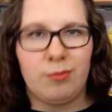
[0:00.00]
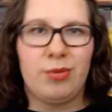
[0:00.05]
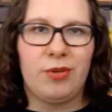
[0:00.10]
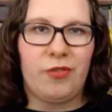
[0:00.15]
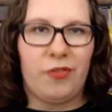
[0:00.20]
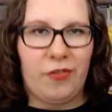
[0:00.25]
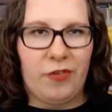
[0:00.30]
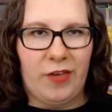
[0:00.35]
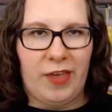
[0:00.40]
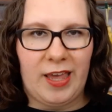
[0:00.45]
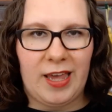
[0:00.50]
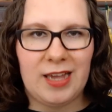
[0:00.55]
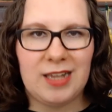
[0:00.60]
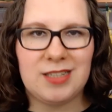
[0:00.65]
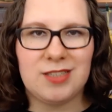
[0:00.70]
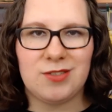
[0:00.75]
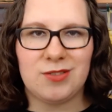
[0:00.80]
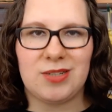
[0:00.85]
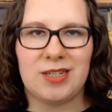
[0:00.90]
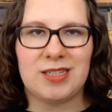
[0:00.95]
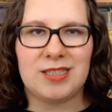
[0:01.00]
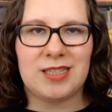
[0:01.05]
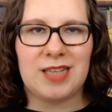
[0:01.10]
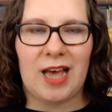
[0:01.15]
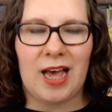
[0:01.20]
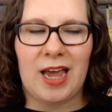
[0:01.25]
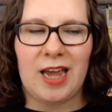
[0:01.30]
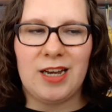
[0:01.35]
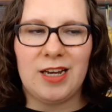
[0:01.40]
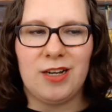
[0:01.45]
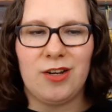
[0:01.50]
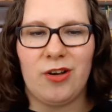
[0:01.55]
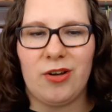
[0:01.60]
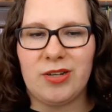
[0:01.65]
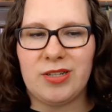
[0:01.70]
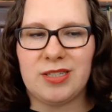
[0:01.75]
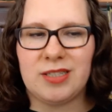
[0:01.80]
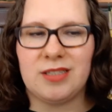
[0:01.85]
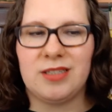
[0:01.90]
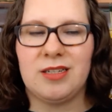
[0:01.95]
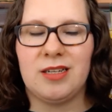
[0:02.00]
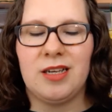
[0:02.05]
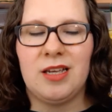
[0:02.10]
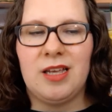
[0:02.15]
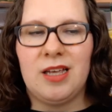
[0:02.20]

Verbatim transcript: bewegt, sodass keine Leute